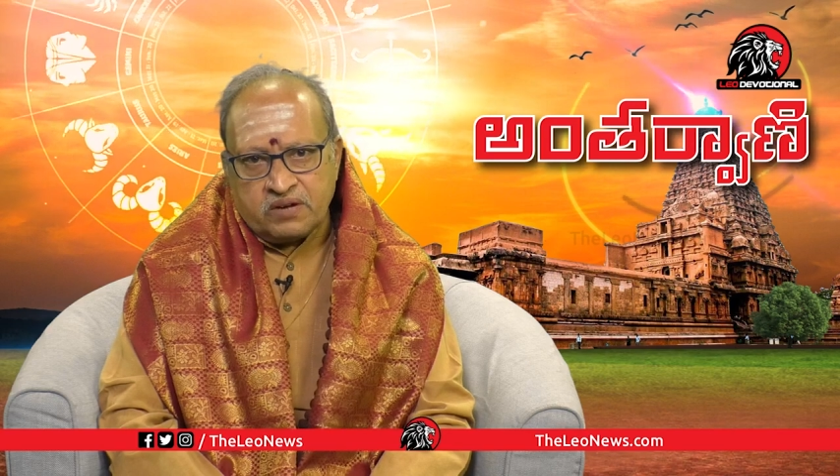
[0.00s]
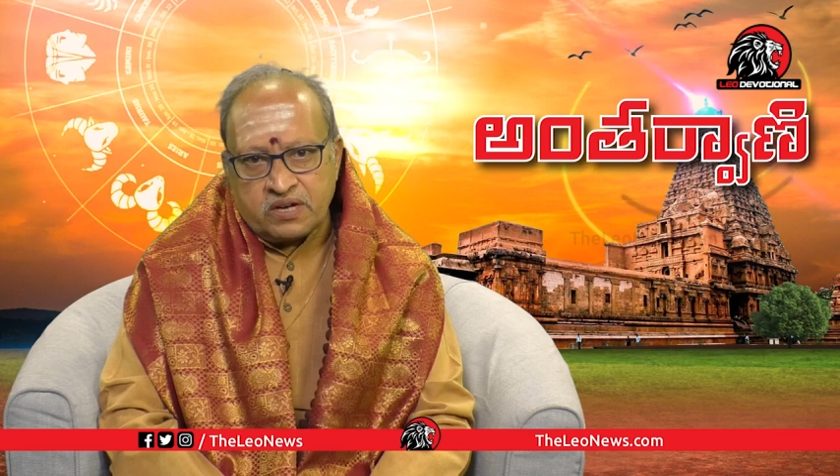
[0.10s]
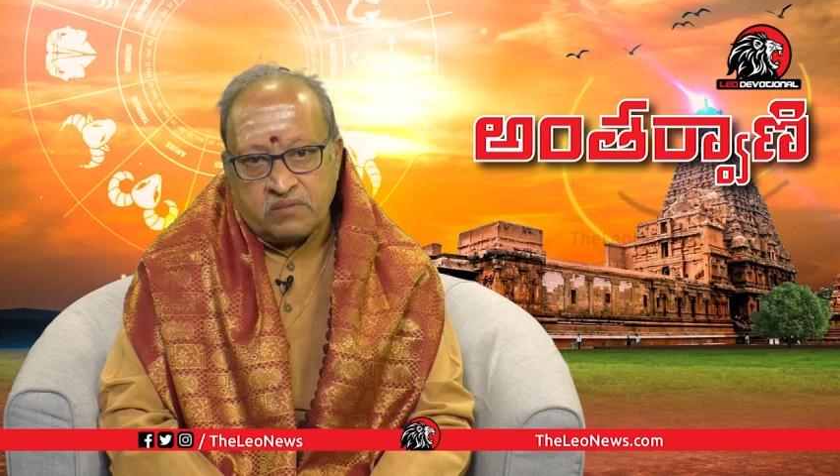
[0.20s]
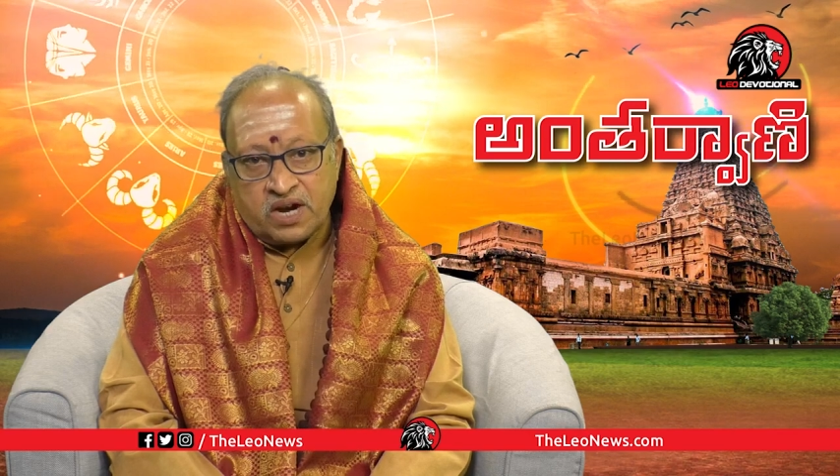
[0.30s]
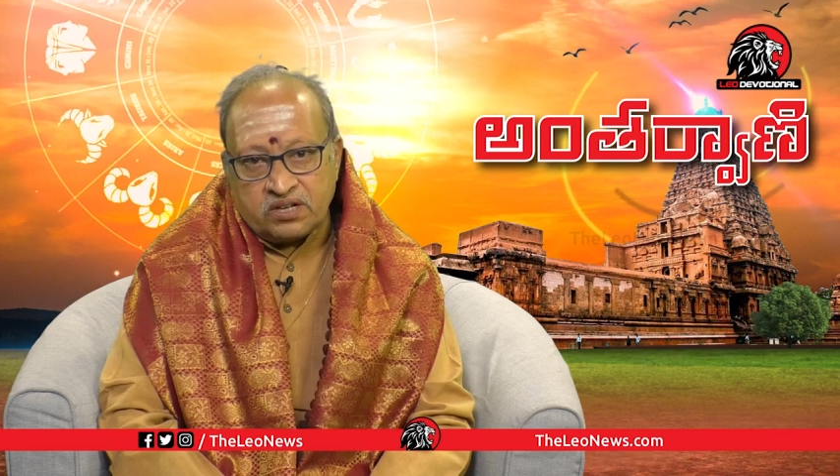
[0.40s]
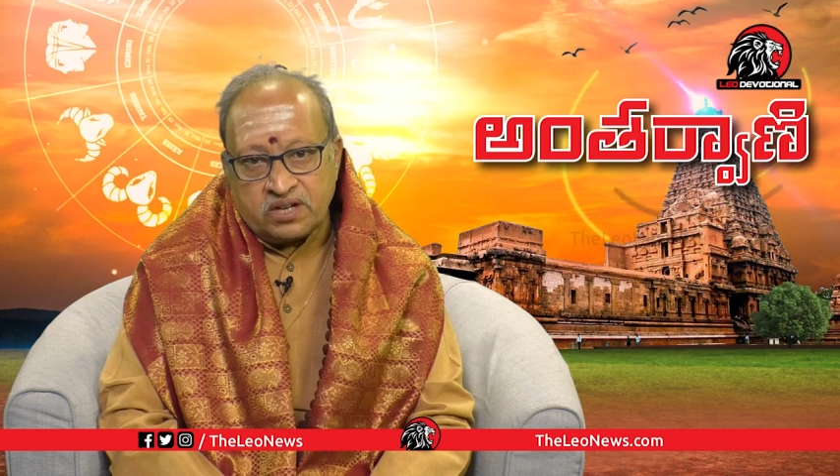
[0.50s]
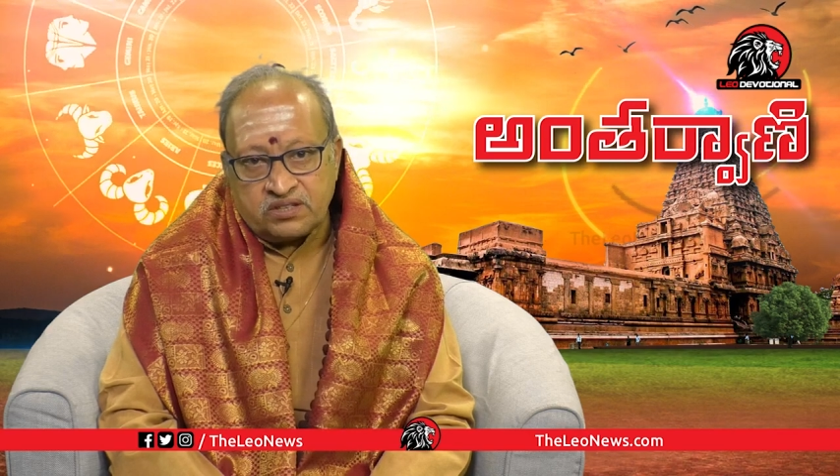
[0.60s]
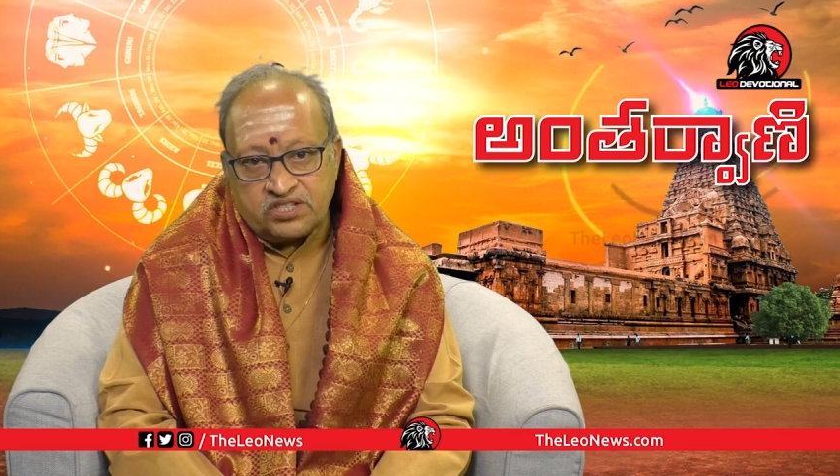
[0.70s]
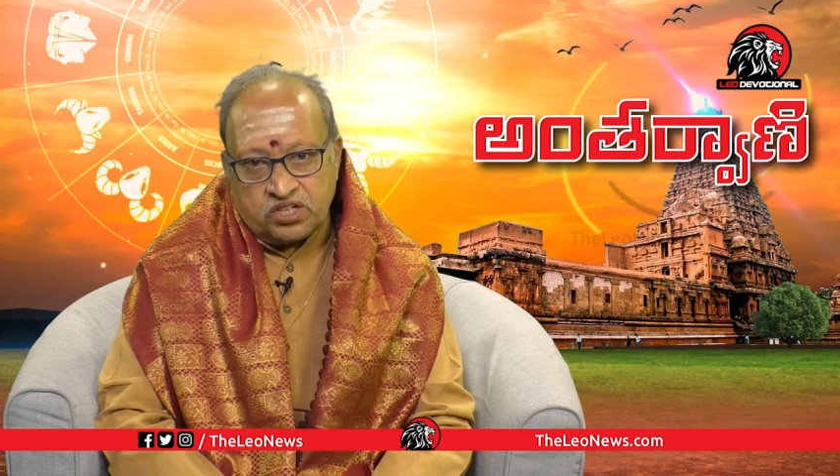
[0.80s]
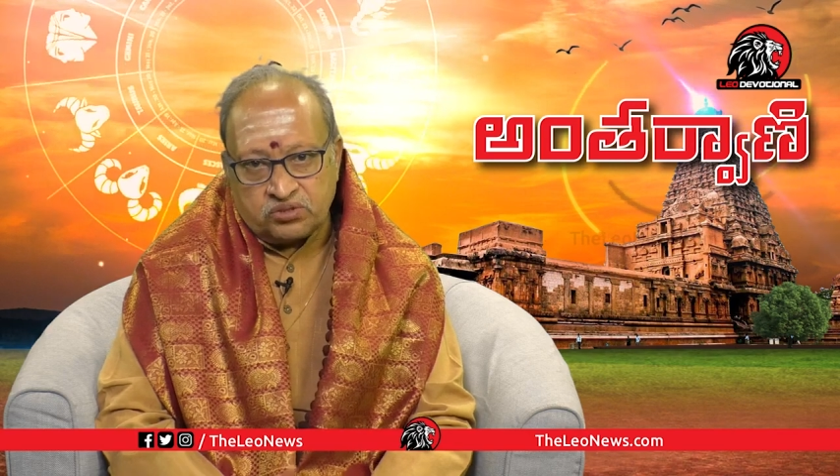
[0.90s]
మన
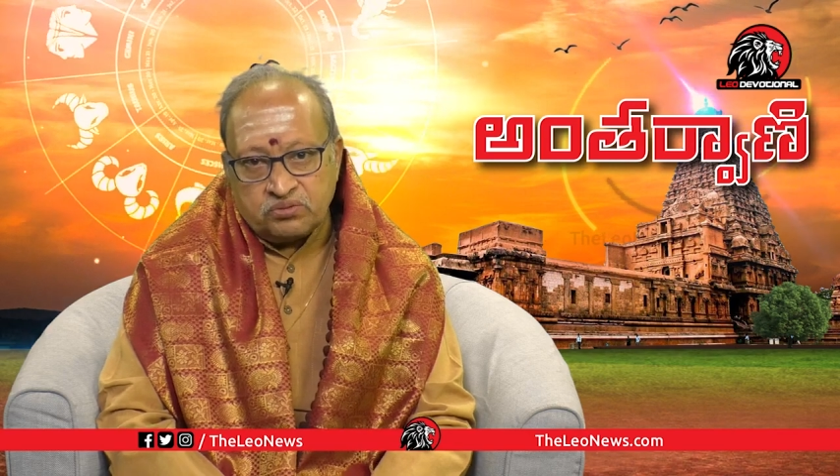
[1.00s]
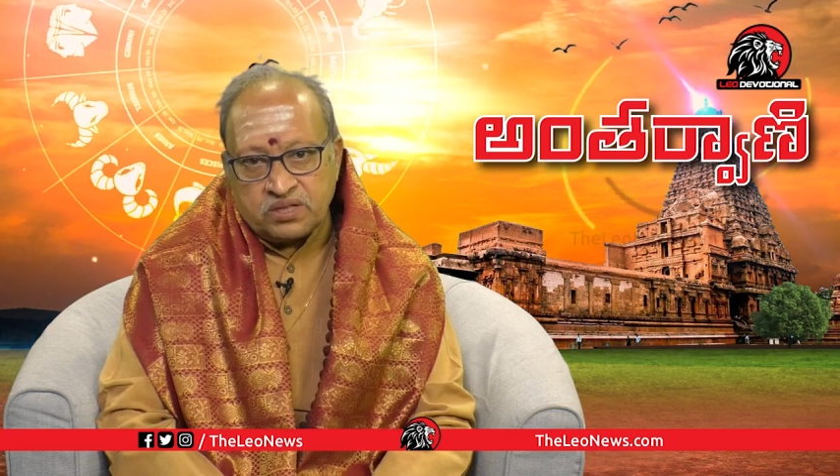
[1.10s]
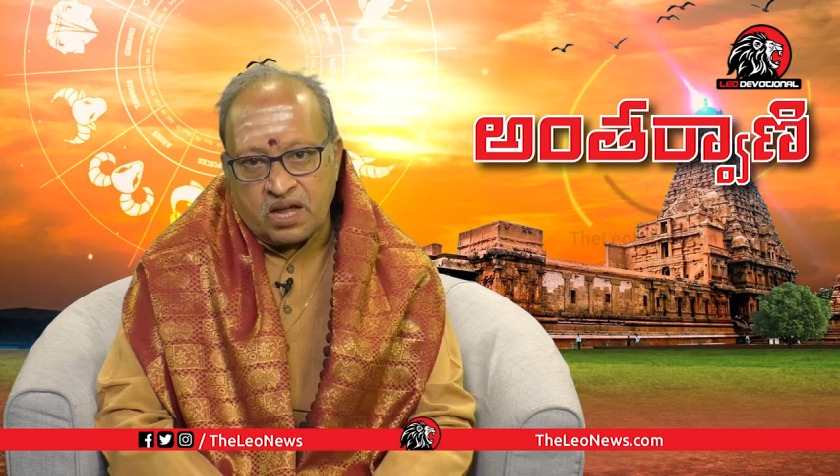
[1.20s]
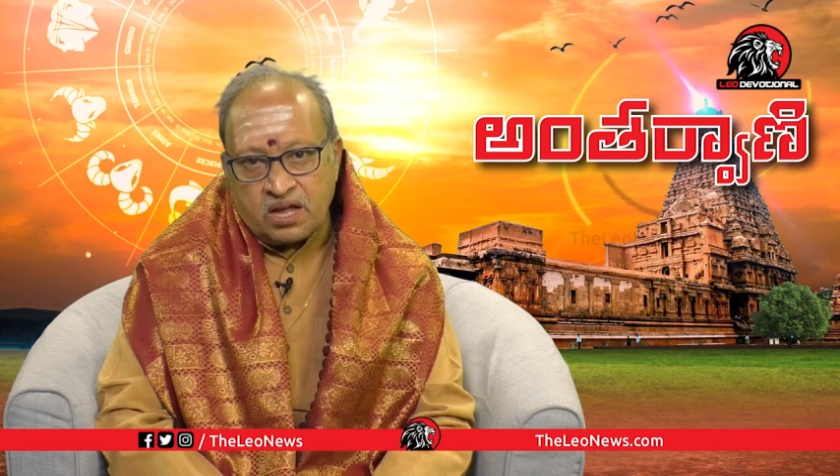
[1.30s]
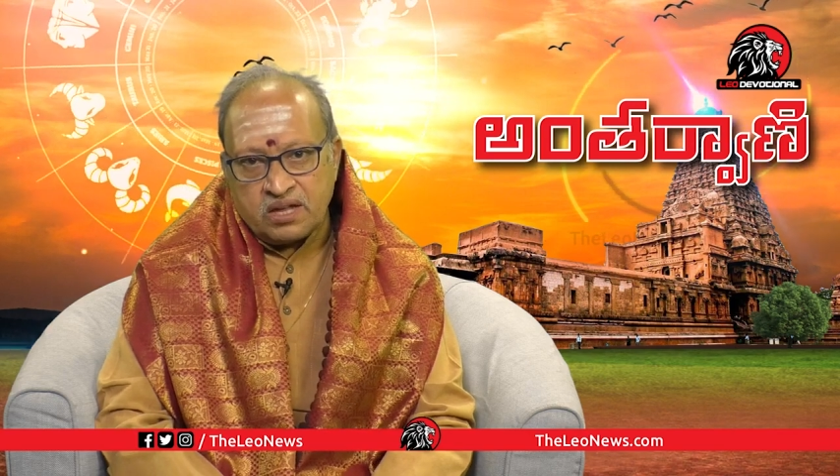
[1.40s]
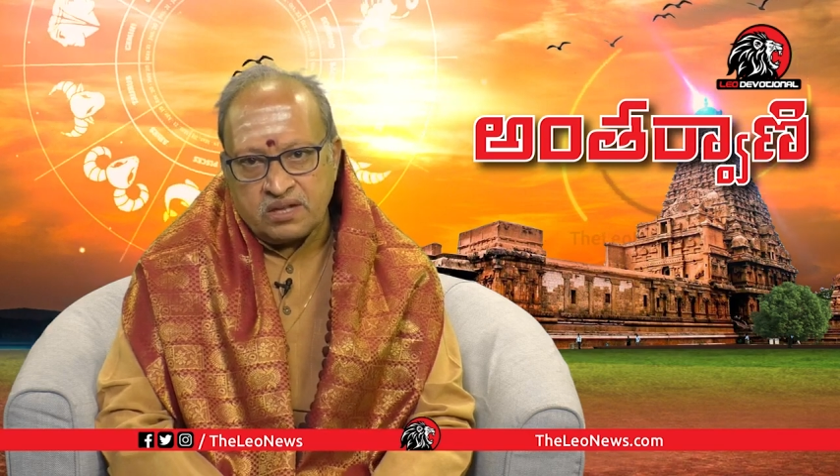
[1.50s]
మాటకంత శక్తి ఉందా